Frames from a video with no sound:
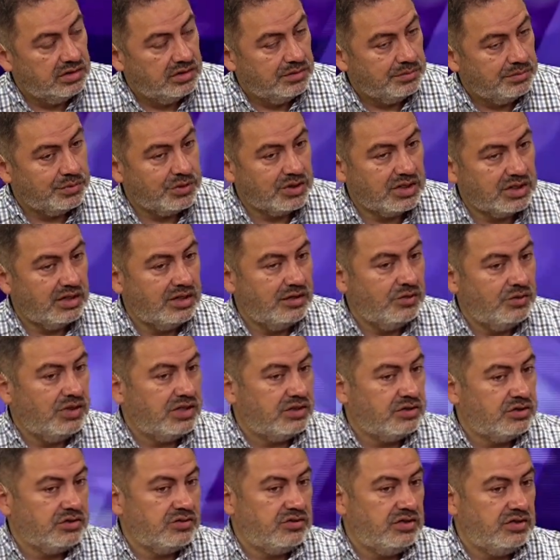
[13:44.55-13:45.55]
porque
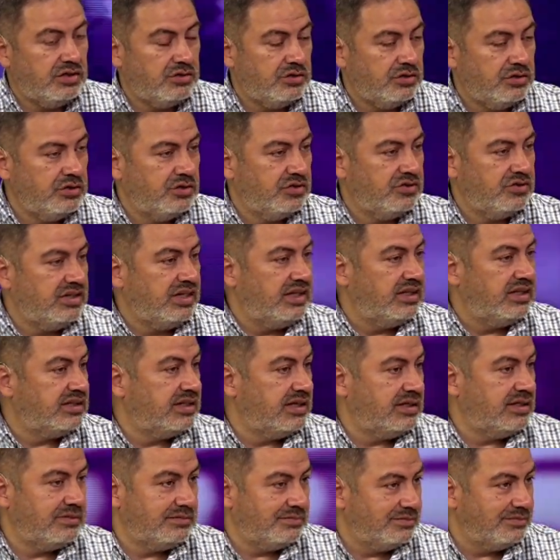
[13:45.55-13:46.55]
nuestros hijos nos
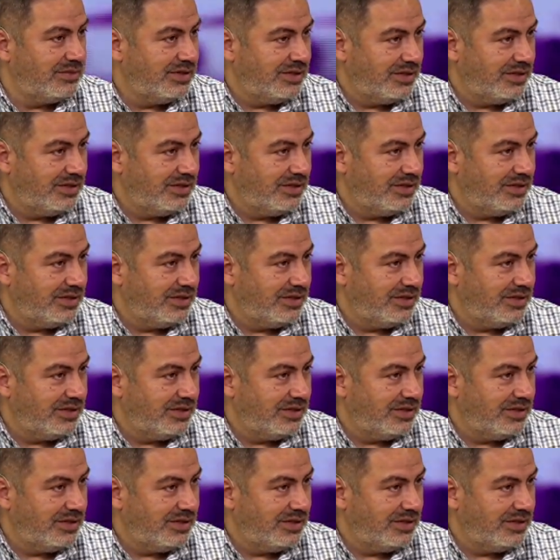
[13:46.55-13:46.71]
saltan